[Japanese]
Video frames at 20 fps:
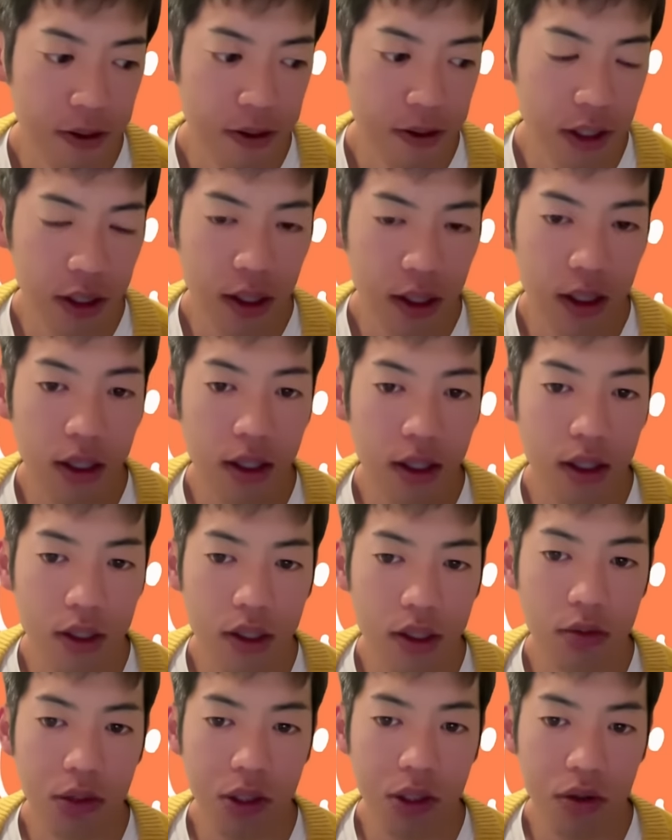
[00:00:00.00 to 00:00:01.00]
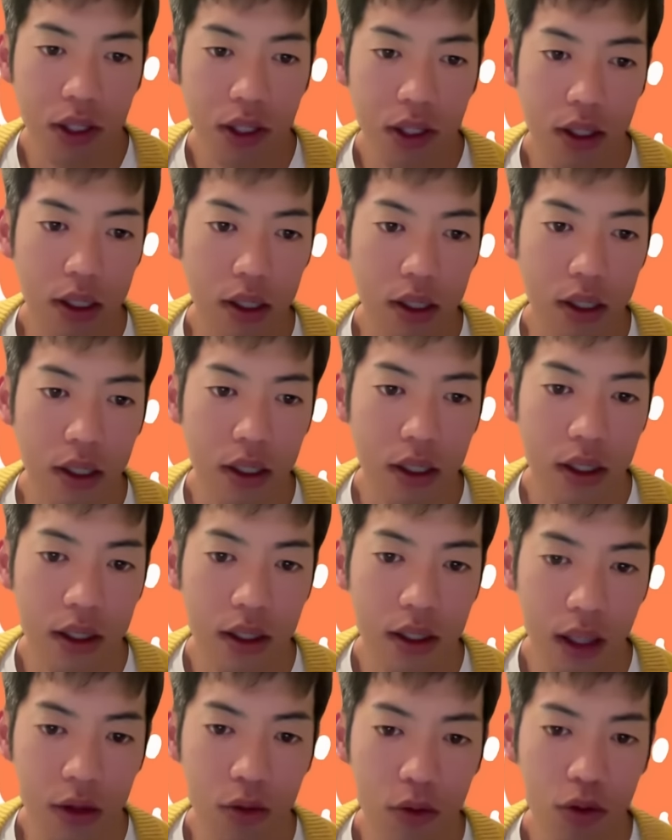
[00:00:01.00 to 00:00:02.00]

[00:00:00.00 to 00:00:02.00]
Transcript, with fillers: 日程的にはね、自民党かなりね、